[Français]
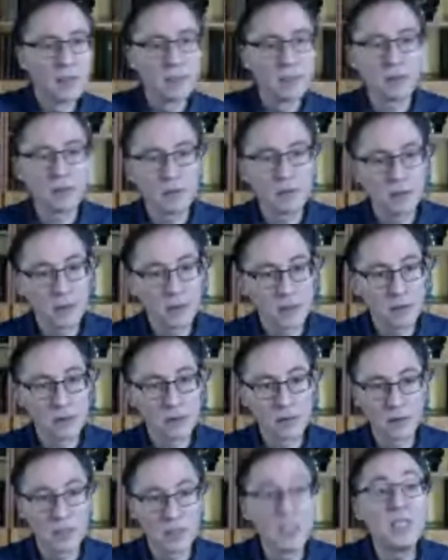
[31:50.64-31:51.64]
euh,
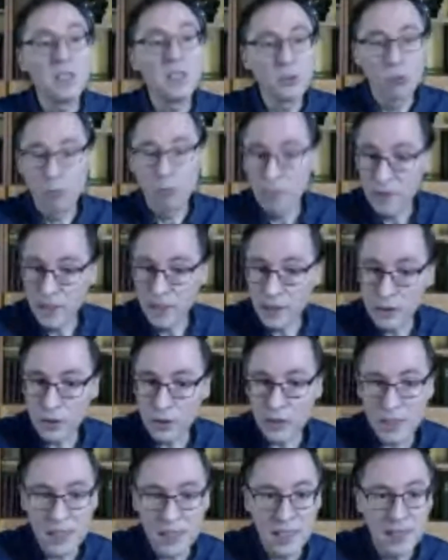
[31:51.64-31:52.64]
qui y compris d'ailleurs
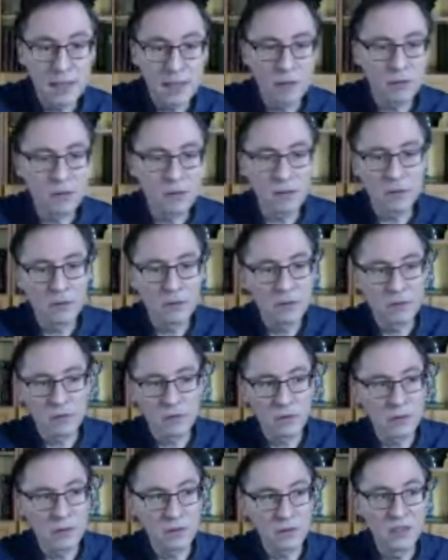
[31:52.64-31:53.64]
celle euh, de,
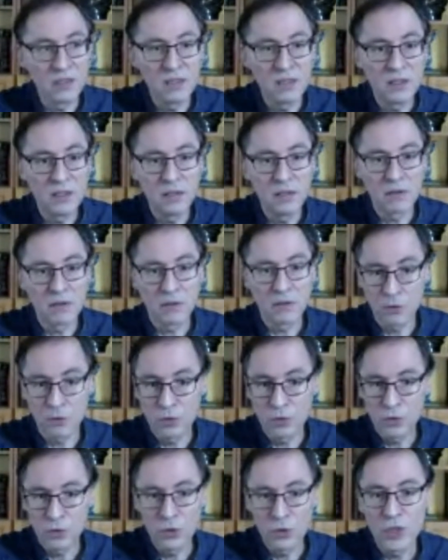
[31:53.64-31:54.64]
euh, qui,
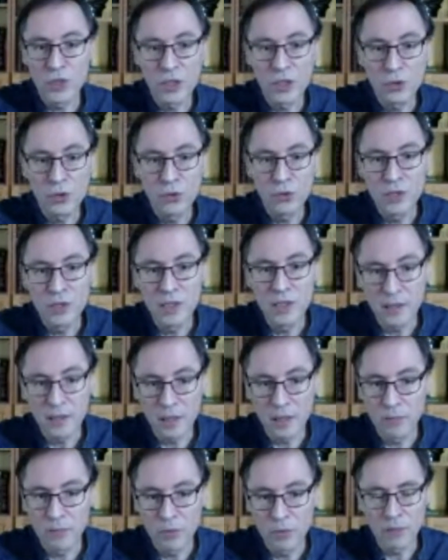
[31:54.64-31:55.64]
que, j'ai étudiée
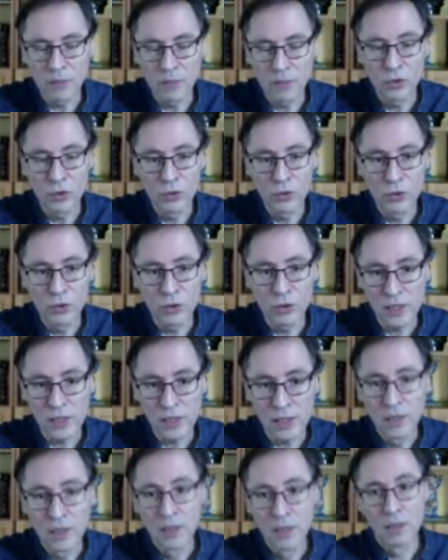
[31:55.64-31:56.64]
comme, comme Twinox,
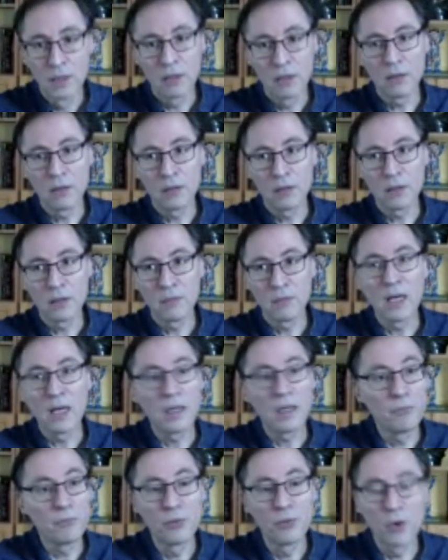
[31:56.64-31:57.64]
ben,
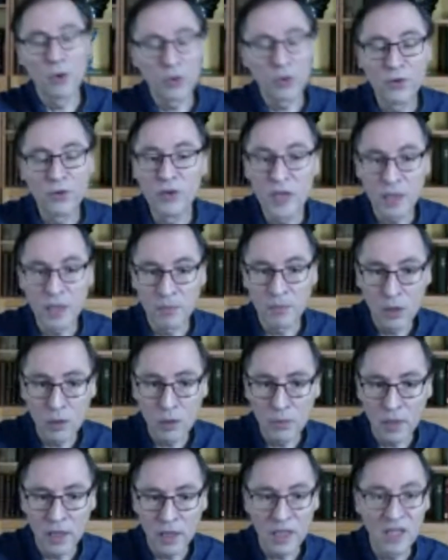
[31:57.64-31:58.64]
pour redevenir membre,
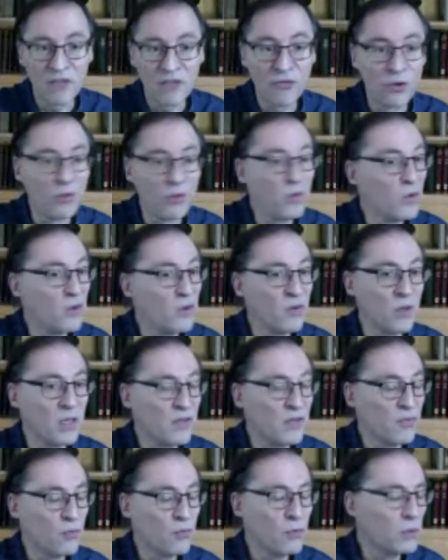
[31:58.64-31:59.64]
il faut, il
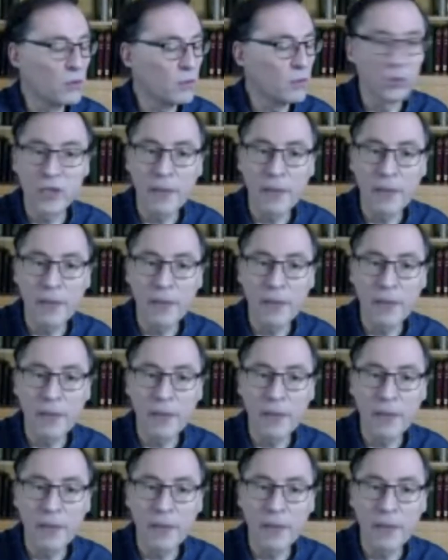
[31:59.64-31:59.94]
faut montrer